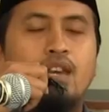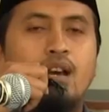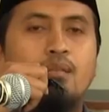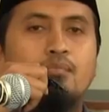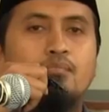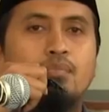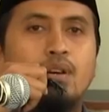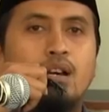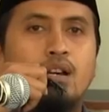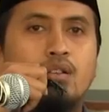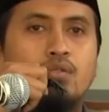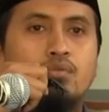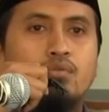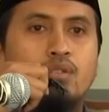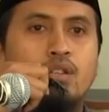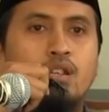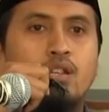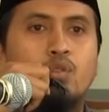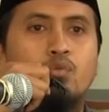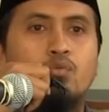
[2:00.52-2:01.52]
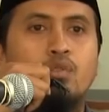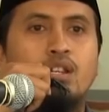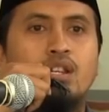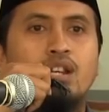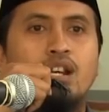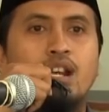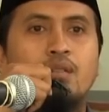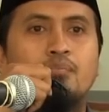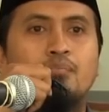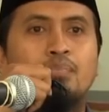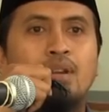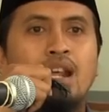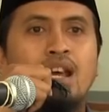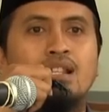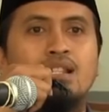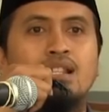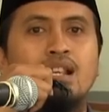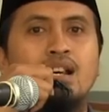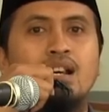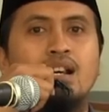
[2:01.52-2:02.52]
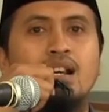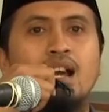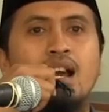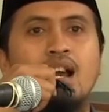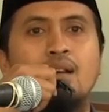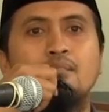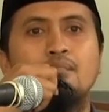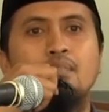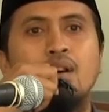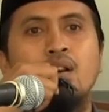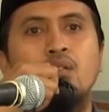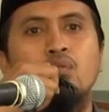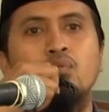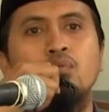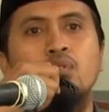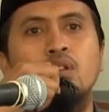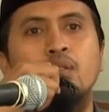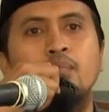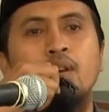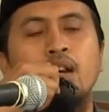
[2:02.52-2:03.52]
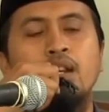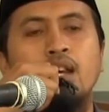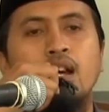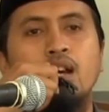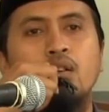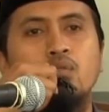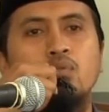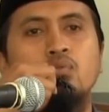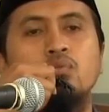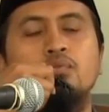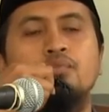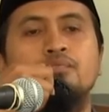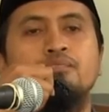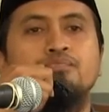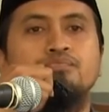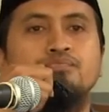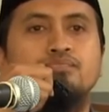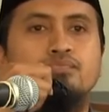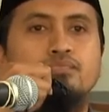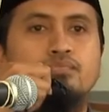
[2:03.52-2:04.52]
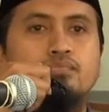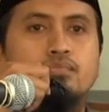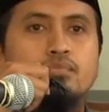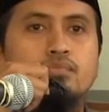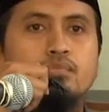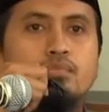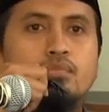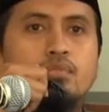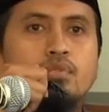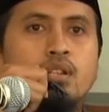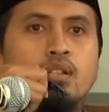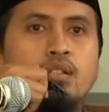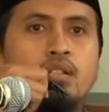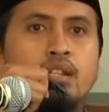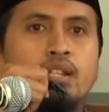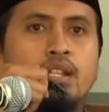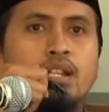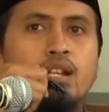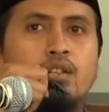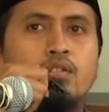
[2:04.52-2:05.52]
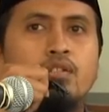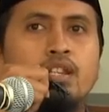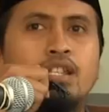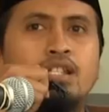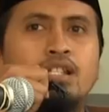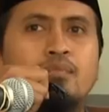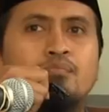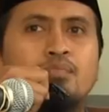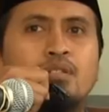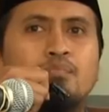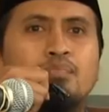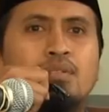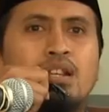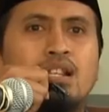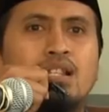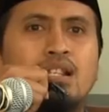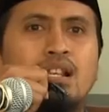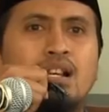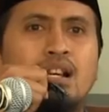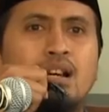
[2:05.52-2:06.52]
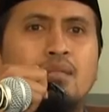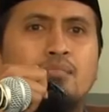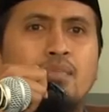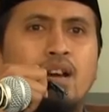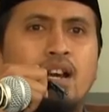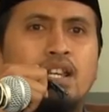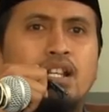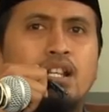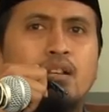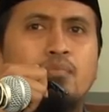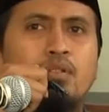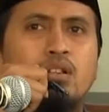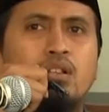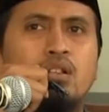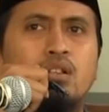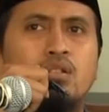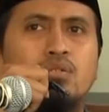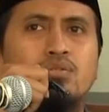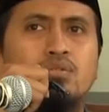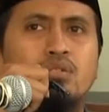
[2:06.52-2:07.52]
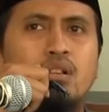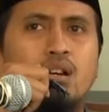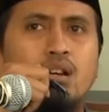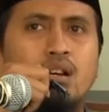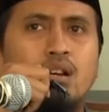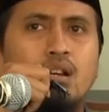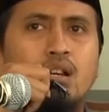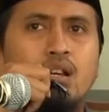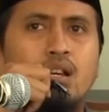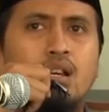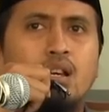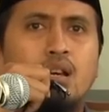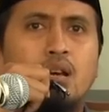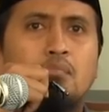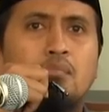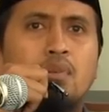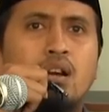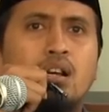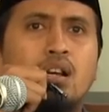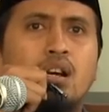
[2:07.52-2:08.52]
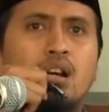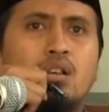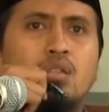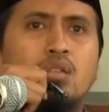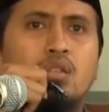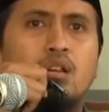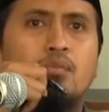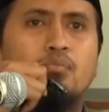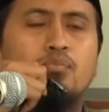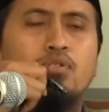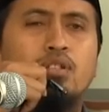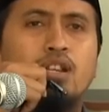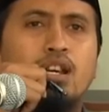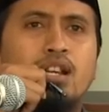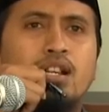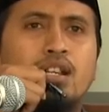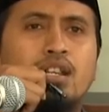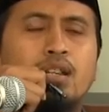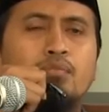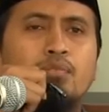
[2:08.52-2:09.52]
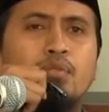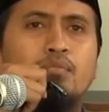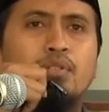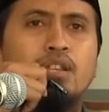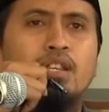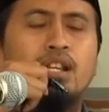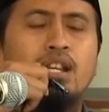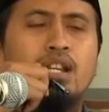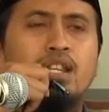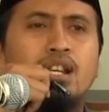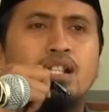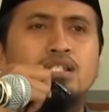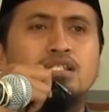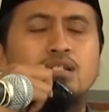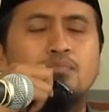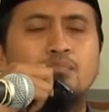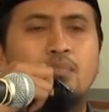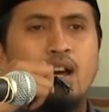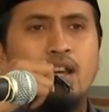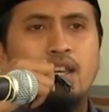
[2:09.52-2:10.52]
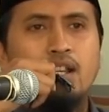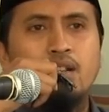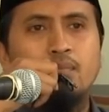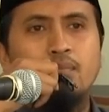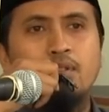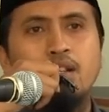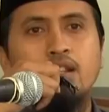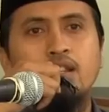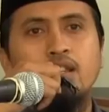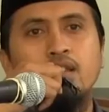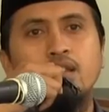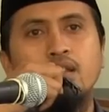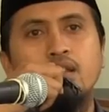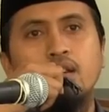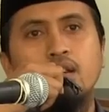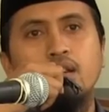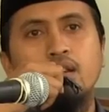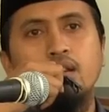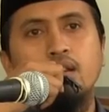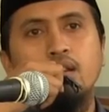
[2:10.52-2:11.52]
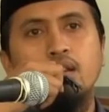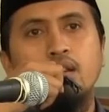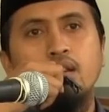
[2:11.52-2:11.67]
hambaku sesuai dengan prasangka hambaku kepadaku. Jadi kalau kita berprasangka baik kepada Allah, maka Allah pun akan memberikan yang terbaik kepada kita.